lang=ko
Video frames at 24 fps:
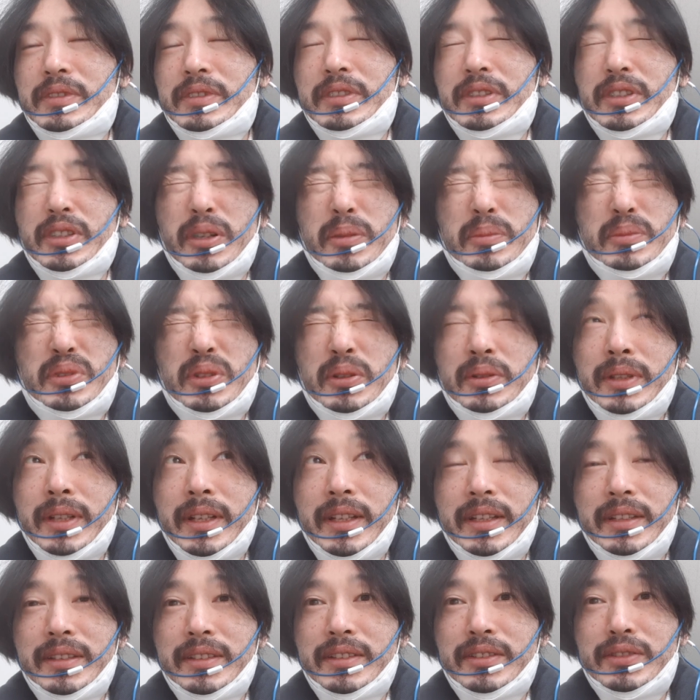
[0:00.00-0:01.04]
저
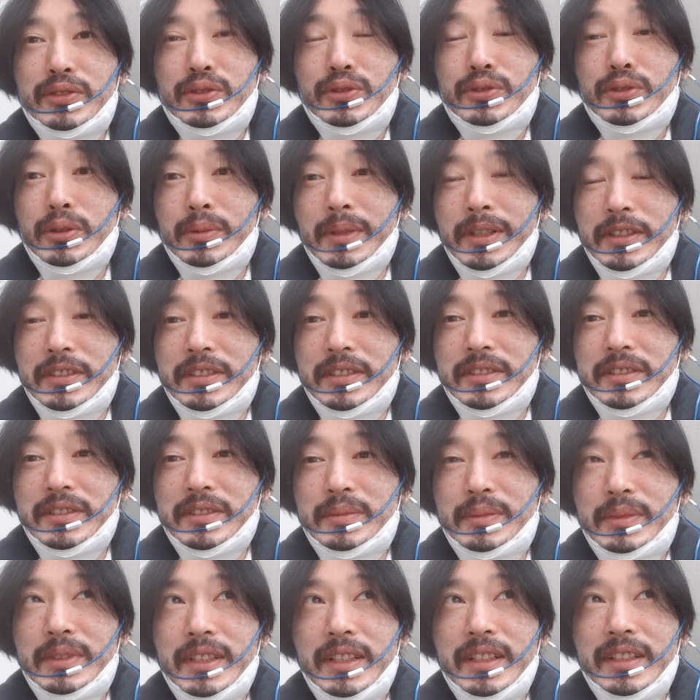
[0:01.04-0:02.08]
엄청나게 두드러
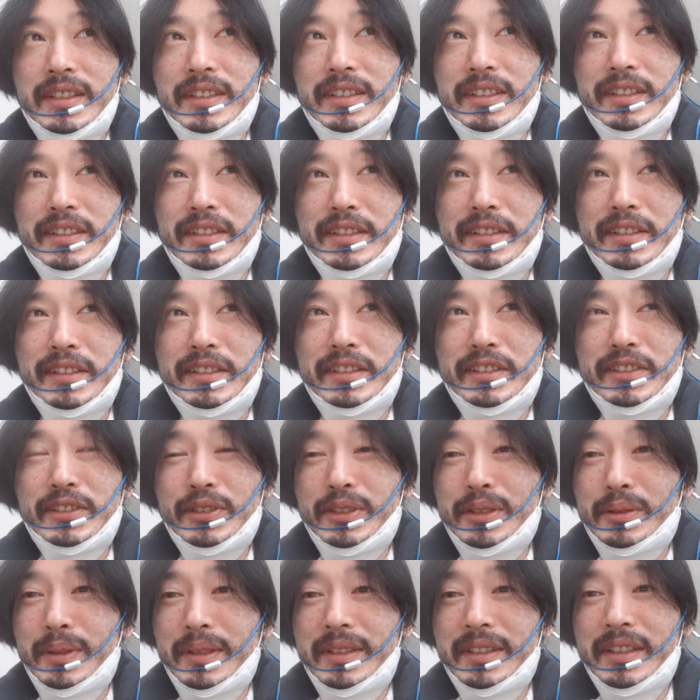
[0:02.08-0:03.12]
맞았었습니다. 그
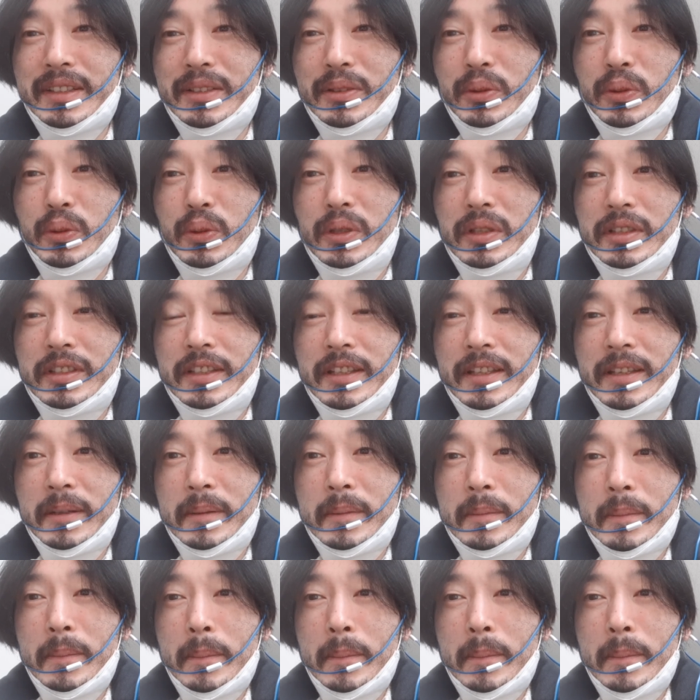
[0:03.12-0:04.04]
선생님한테 고1 때